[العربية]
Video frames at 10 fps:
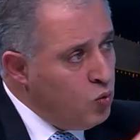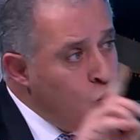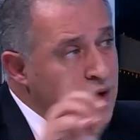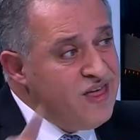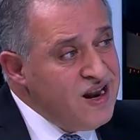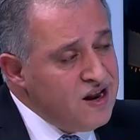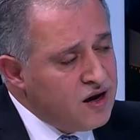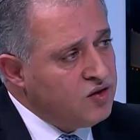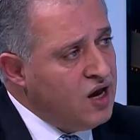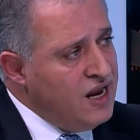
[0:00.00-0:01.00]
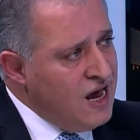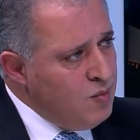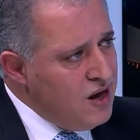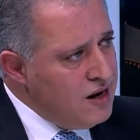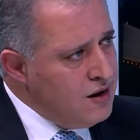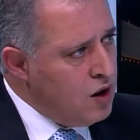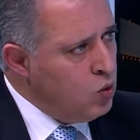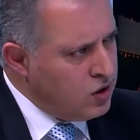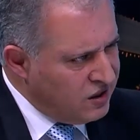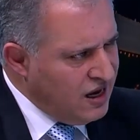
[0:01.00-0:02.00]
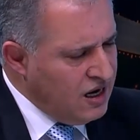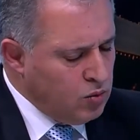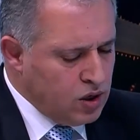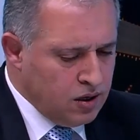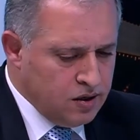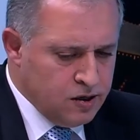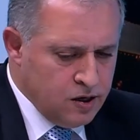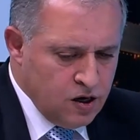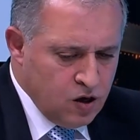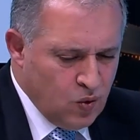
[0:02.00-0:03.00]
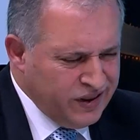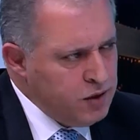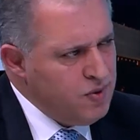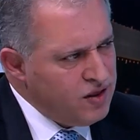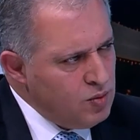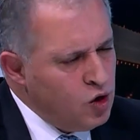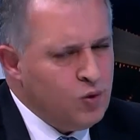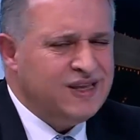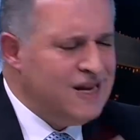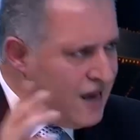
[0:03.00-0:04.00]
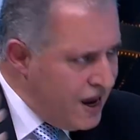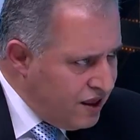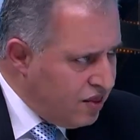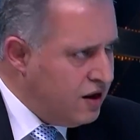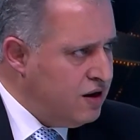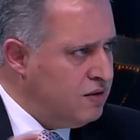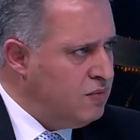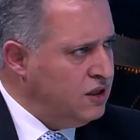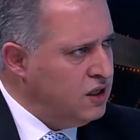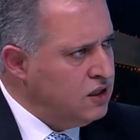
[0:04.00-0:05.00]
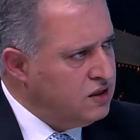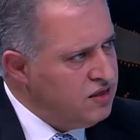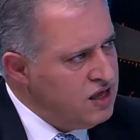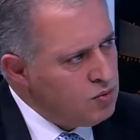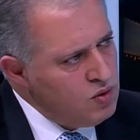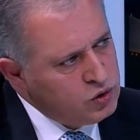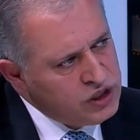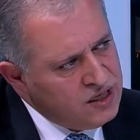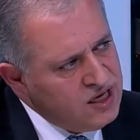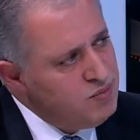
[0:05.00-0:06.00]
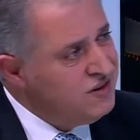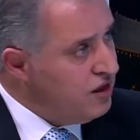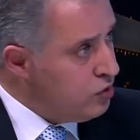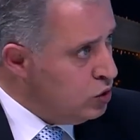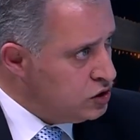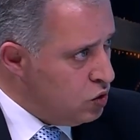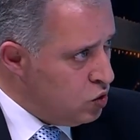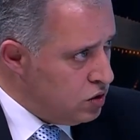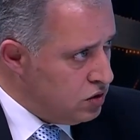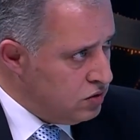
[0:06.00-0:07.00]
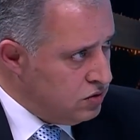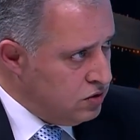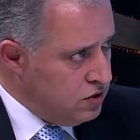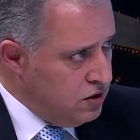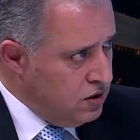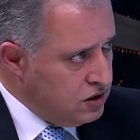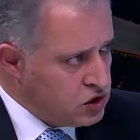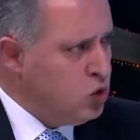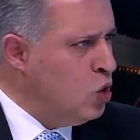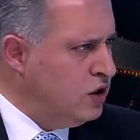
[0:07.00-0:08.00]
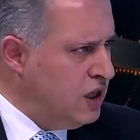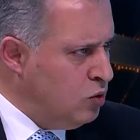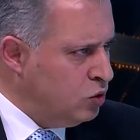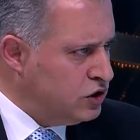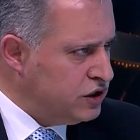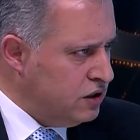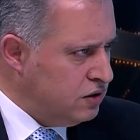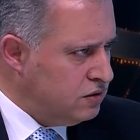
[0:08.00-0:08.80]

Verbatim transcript: وذن قطاع الأعمال أو قطاع العمل واعطيك بعض المعلومات اللي ايضا بعتقد كثير من المشاهدين بينتظروا يسمعوا صندوق التنميه والتشغيل